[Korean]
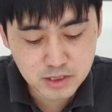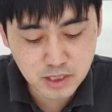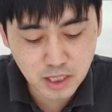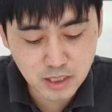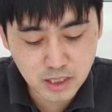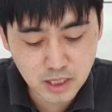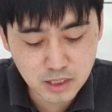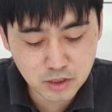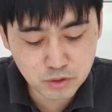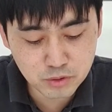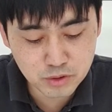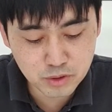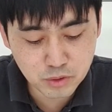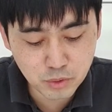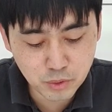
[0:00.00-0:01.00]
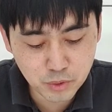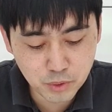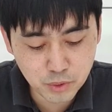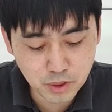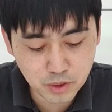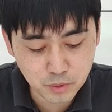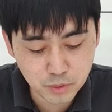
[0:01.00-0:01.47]
자기의 이웃을
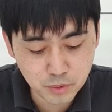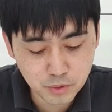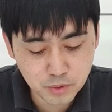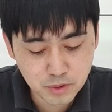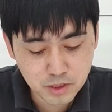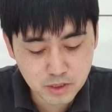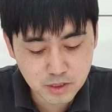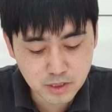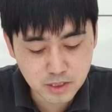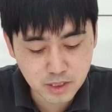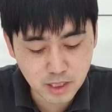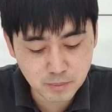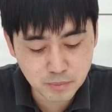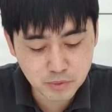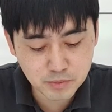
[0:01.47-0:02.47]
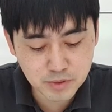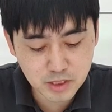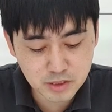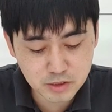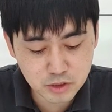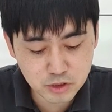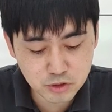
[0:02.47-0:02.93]
고용하고 그의
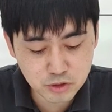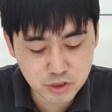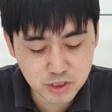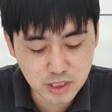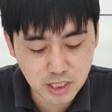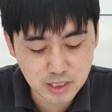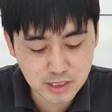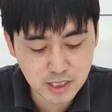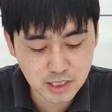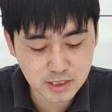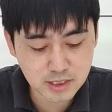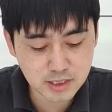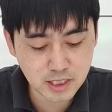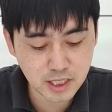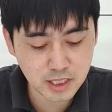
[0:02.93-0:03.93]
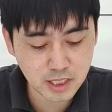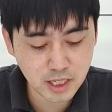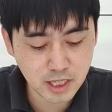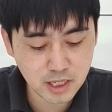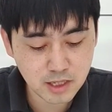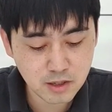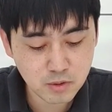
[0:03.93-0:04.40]
품삯을 주지 아니하는
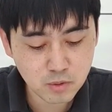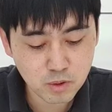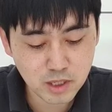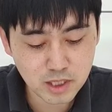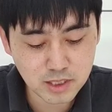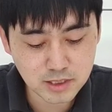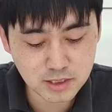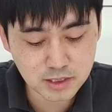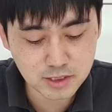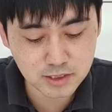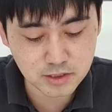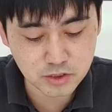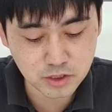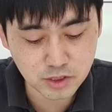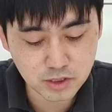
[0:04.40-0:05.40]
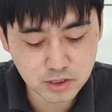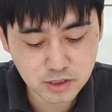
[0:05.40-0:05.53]
자에게 화 있을진저